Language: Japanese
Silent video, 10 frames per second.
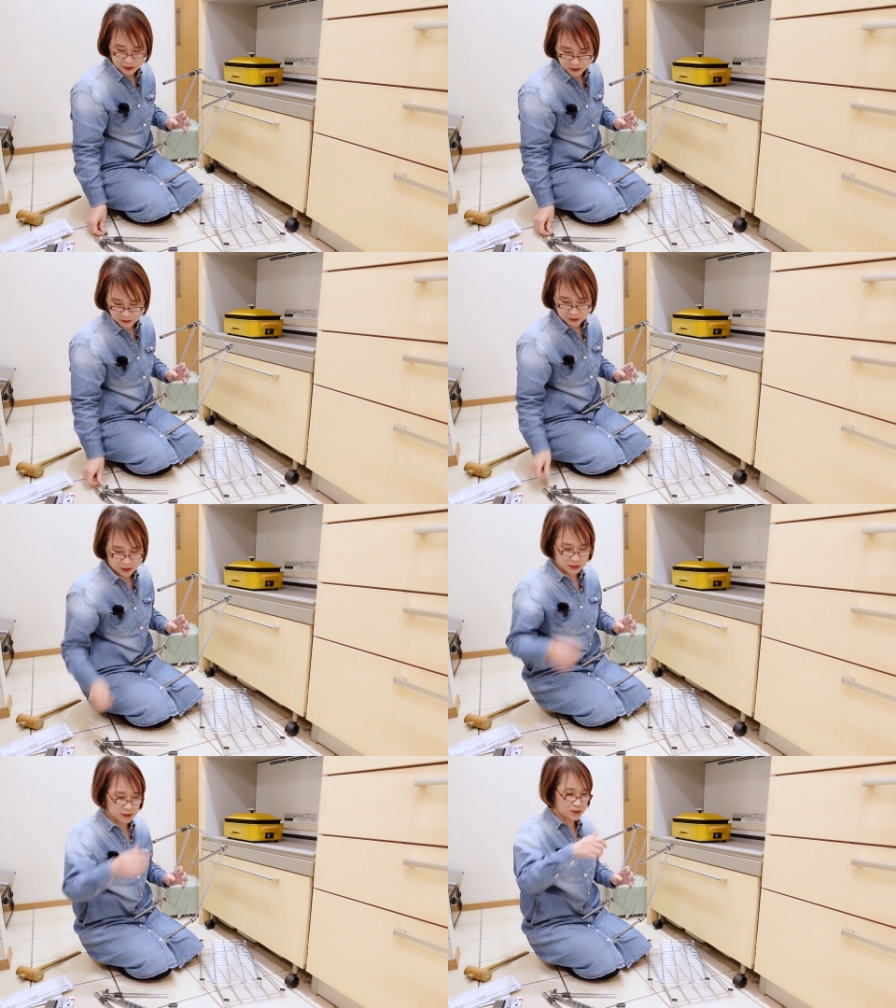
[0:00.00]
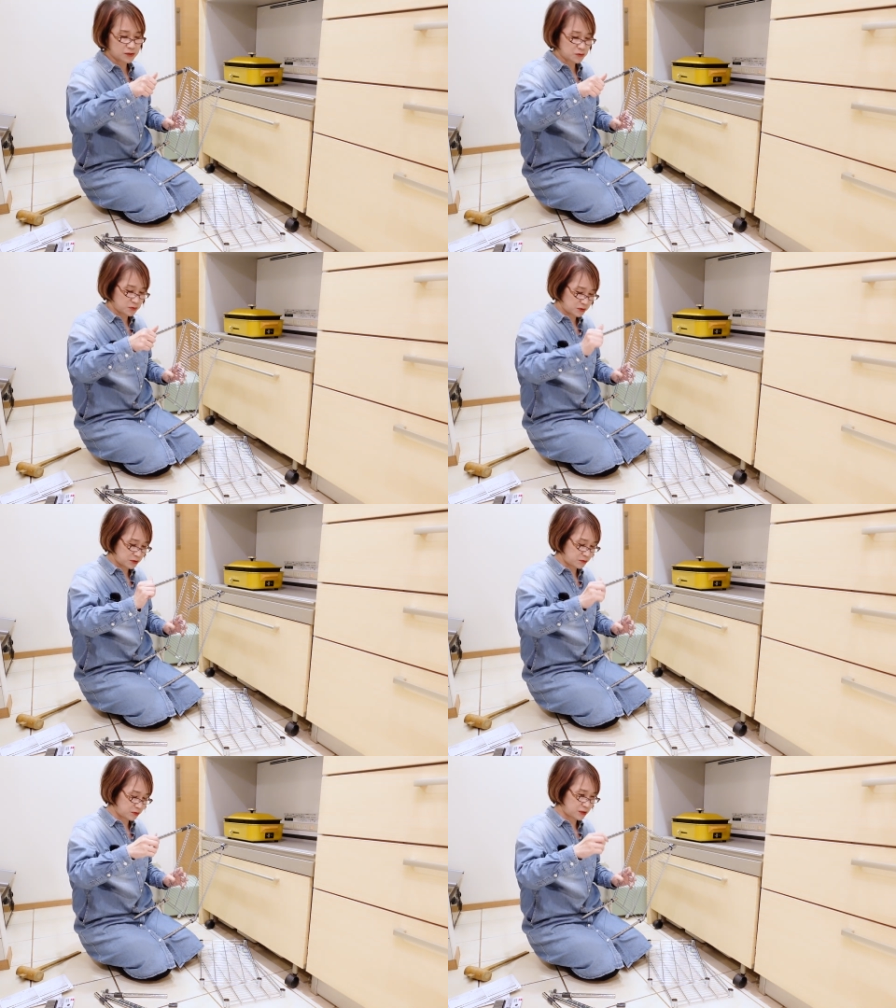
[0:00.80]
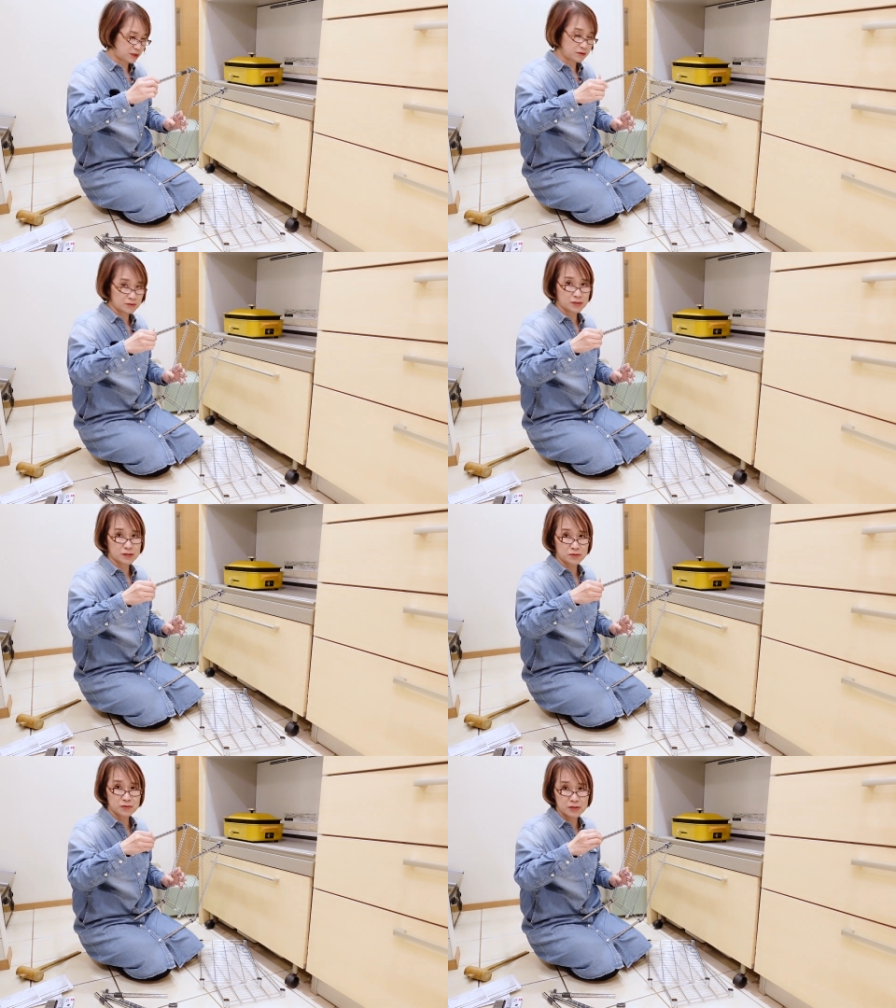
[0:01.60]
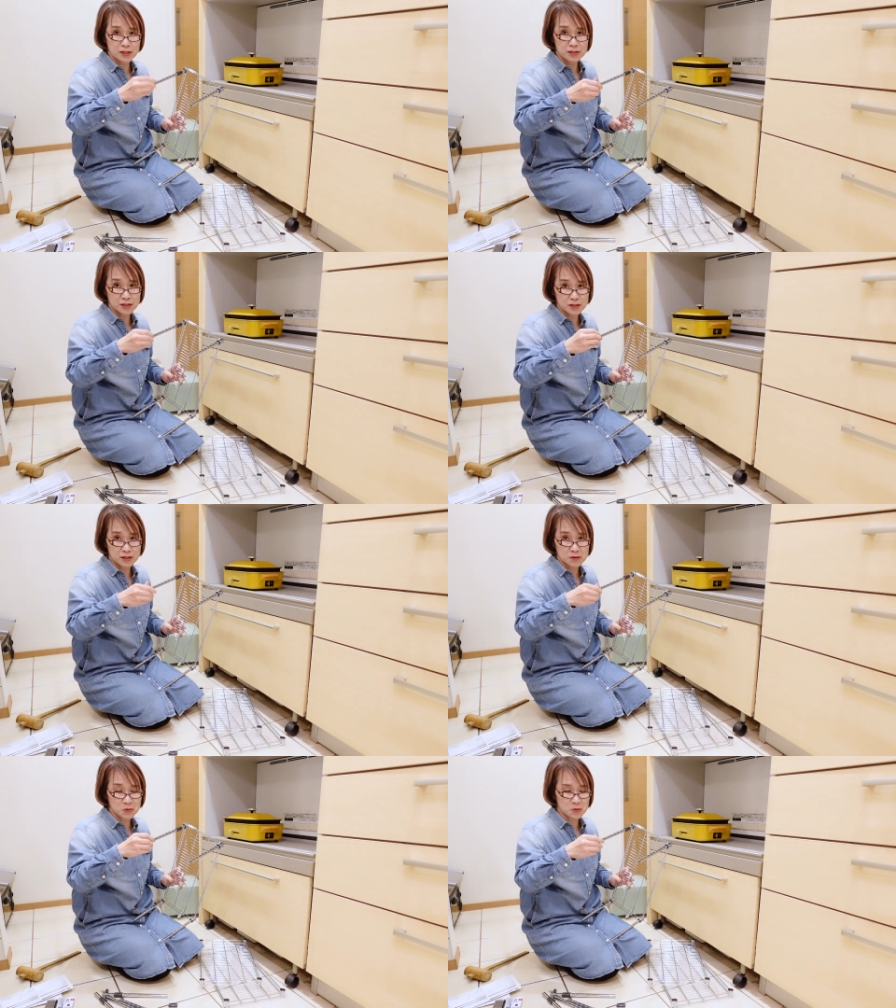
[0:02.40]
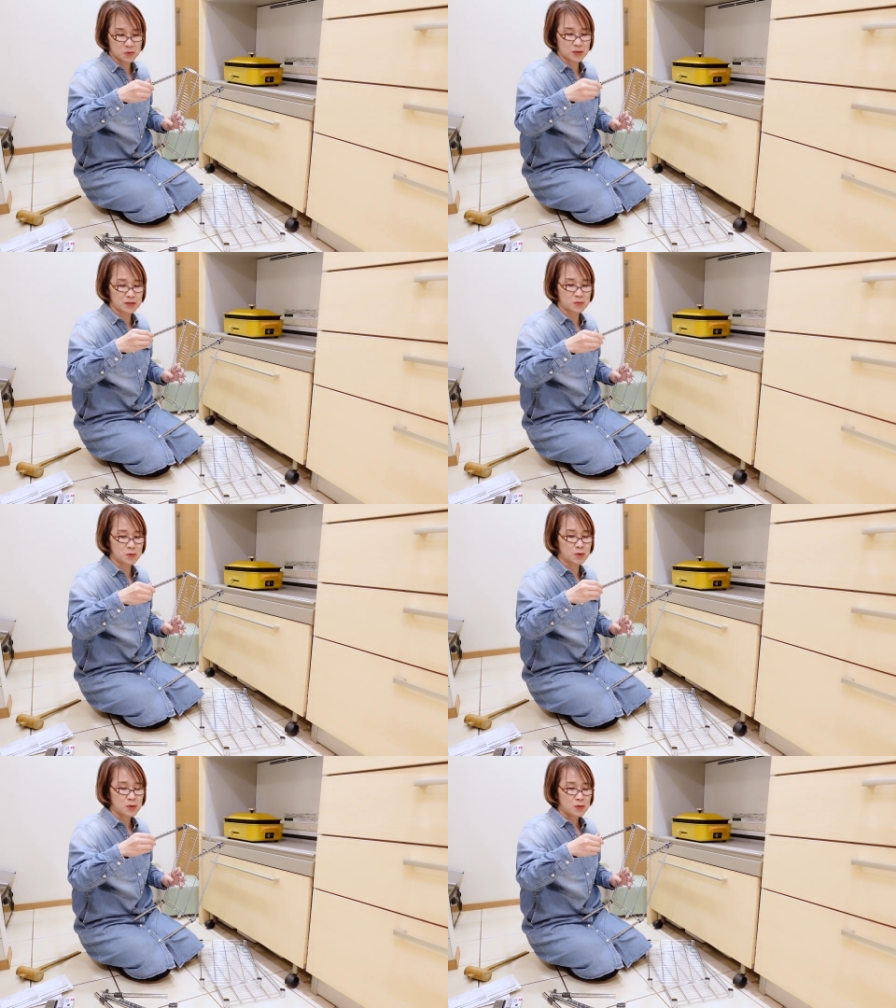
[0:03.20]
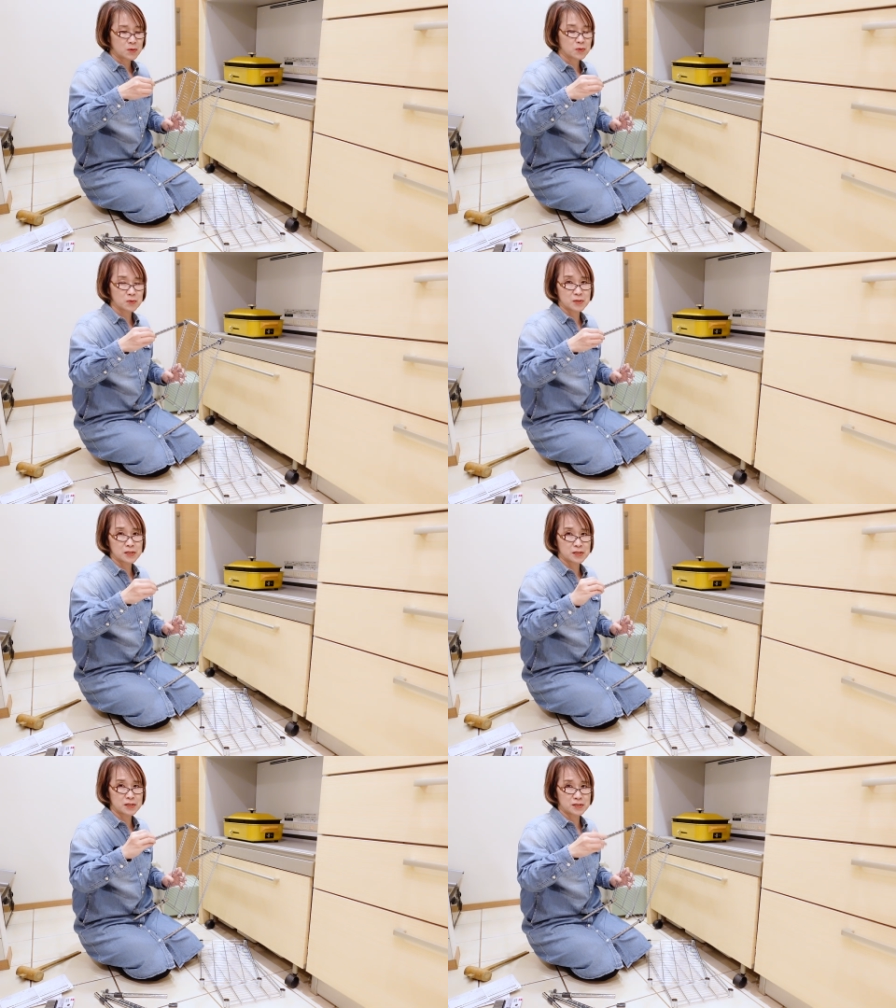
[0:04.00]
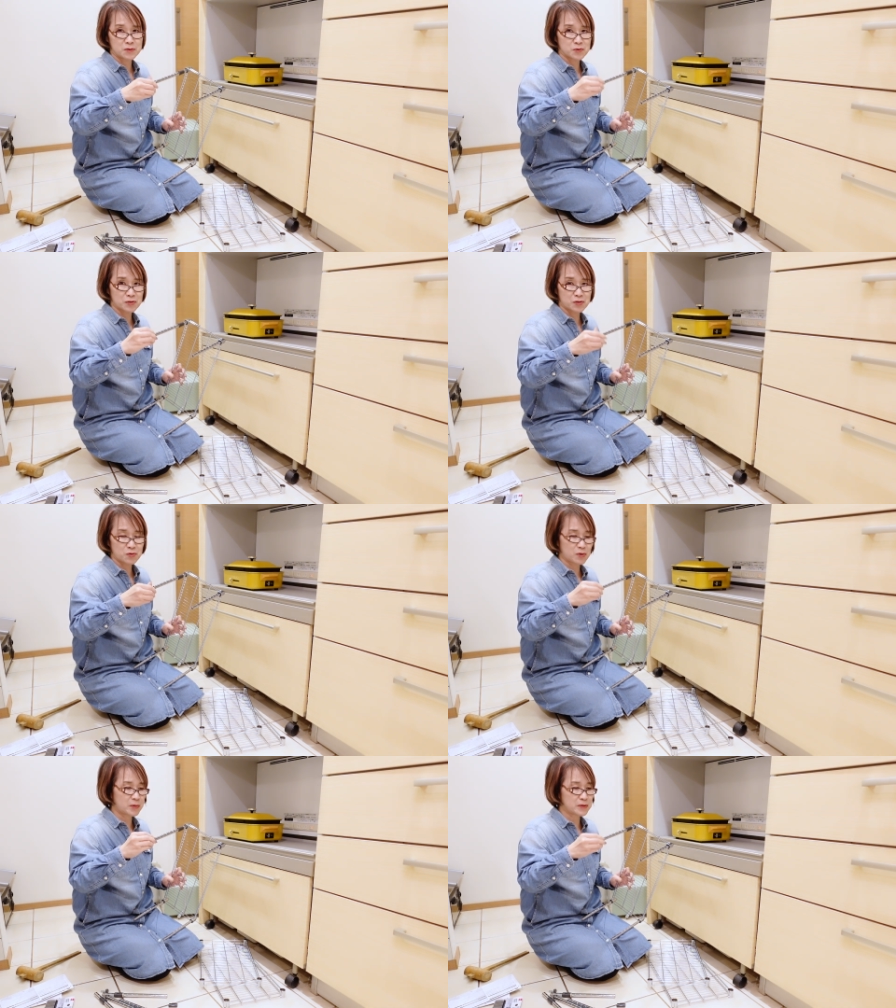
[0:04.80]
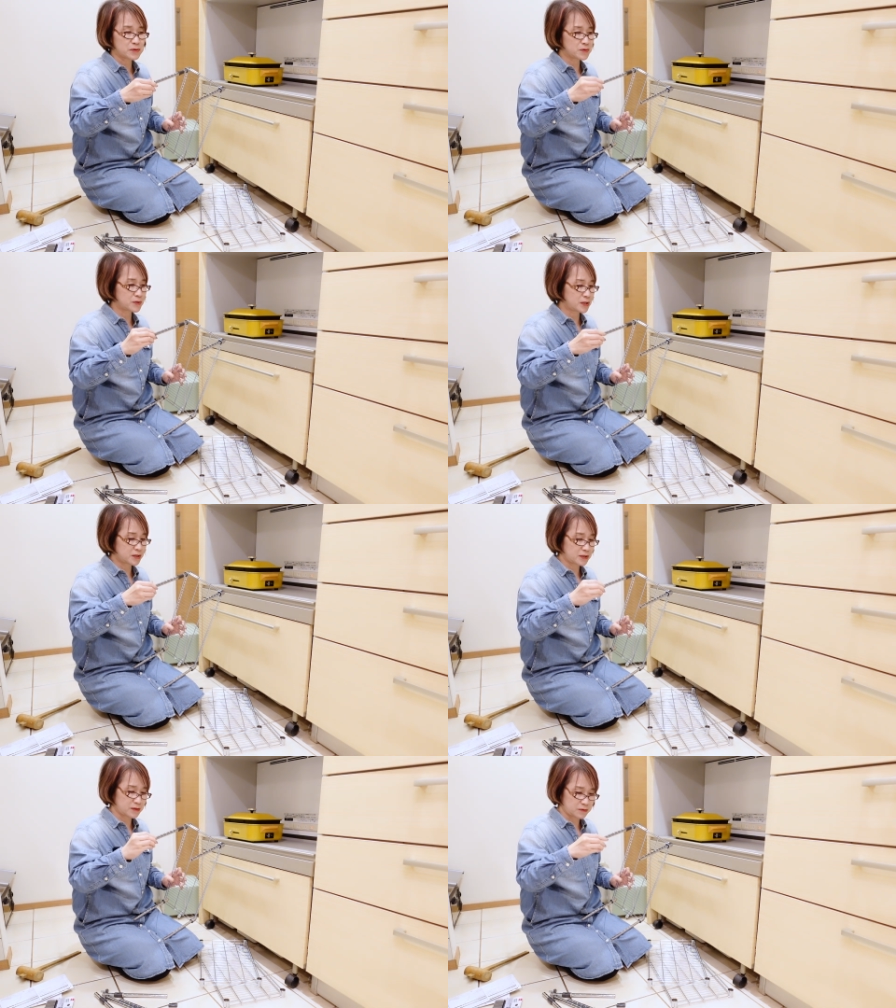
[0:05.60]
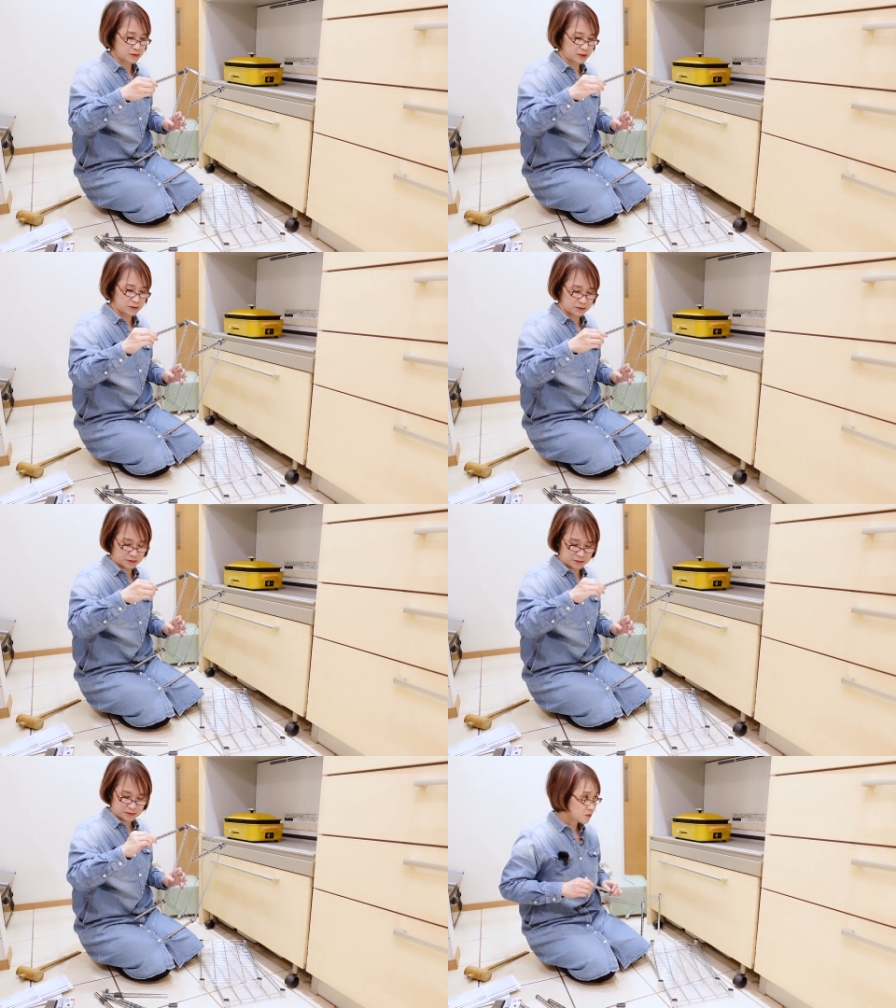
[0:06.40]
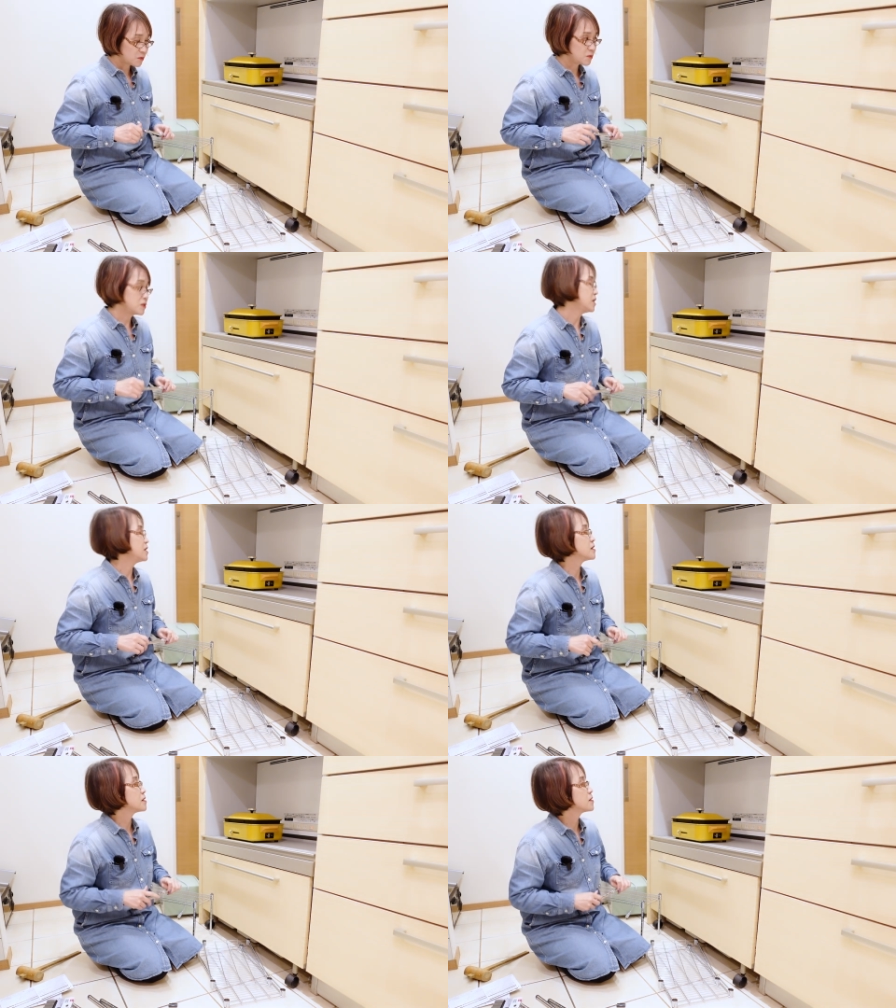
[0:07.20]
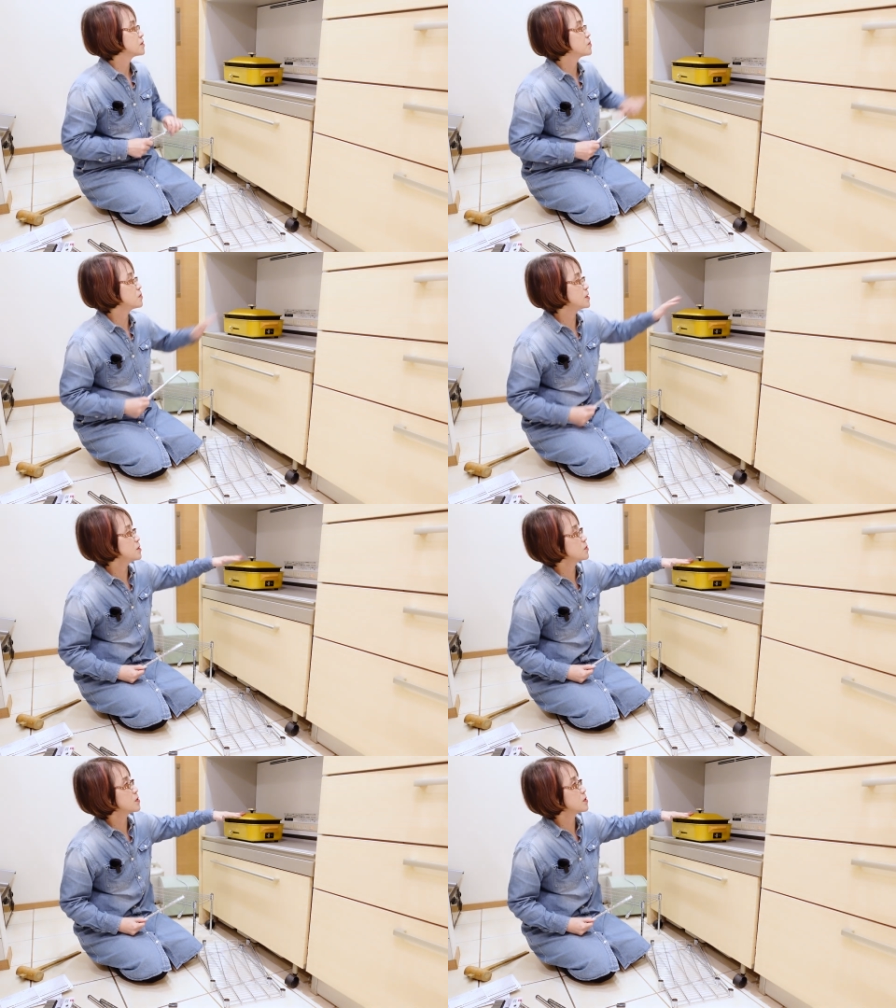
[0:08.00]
足の長さ調節できるねん。水平じゃないとことかでもこのねじねじをつけとけば水平になるんですよ。ここにこれ乗っ